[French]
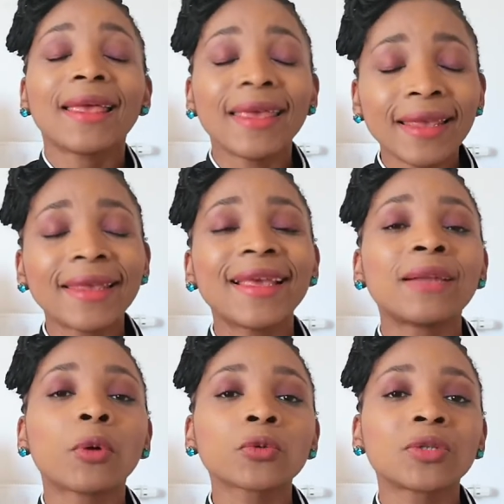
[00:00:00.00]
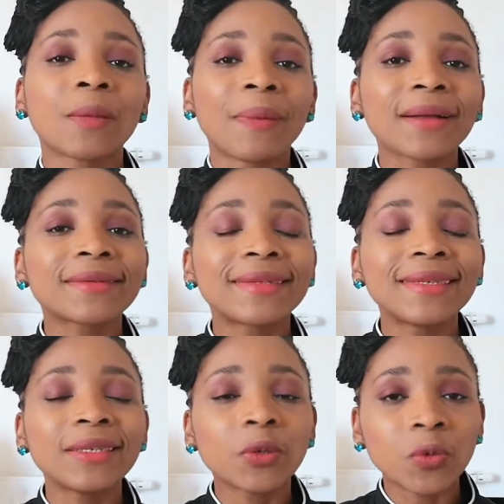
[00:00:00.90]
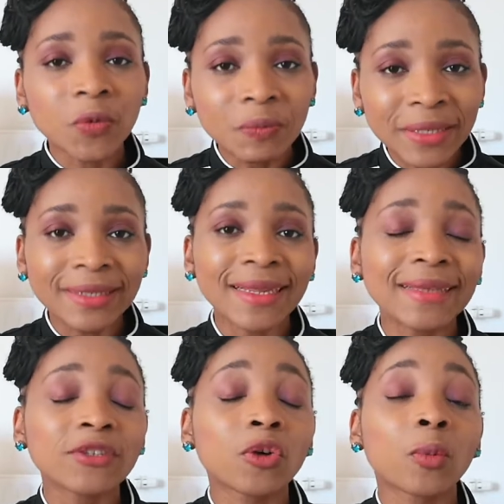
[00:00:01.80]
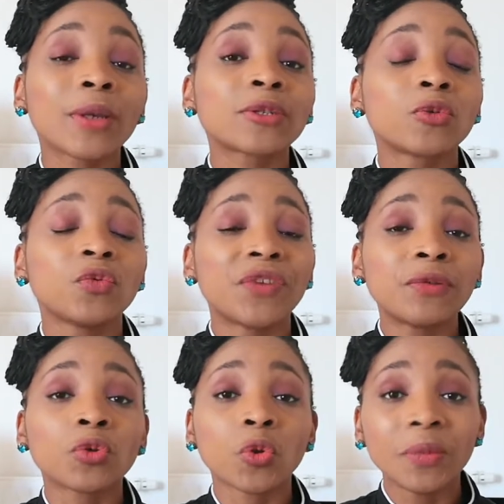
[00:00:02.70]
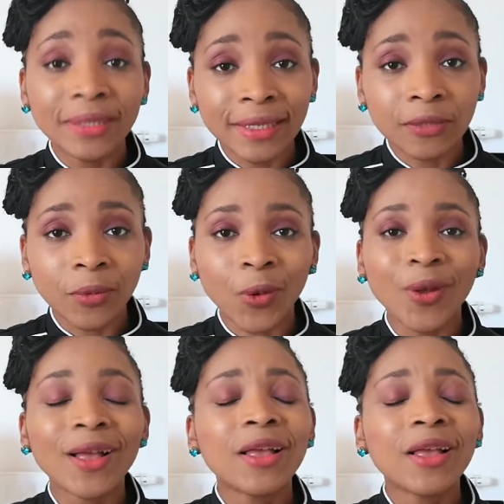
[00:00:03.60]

et également sur la partie business, comment est-ce que vous faites votre business plan,